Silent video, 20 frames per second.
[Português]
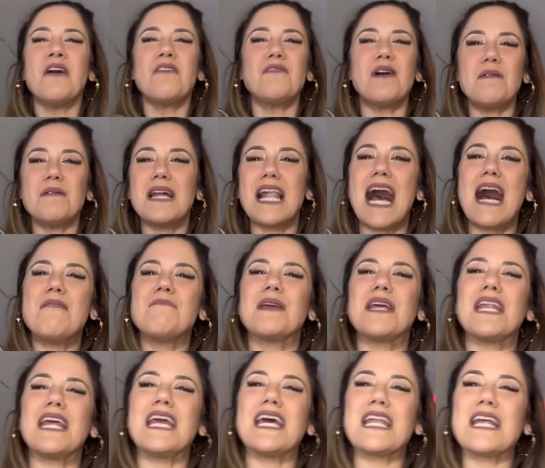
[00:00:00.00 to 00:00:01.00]
Vamos lá,
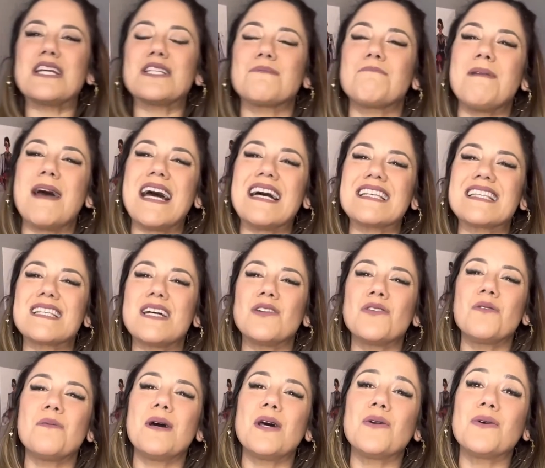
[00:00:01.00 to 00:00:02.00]
meninas. Peça
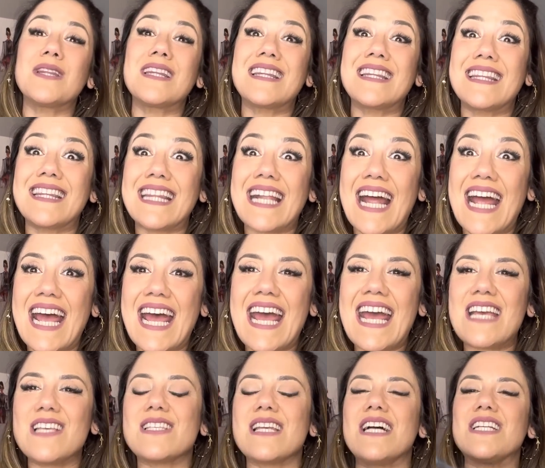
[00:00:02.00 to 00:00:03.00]
número 3.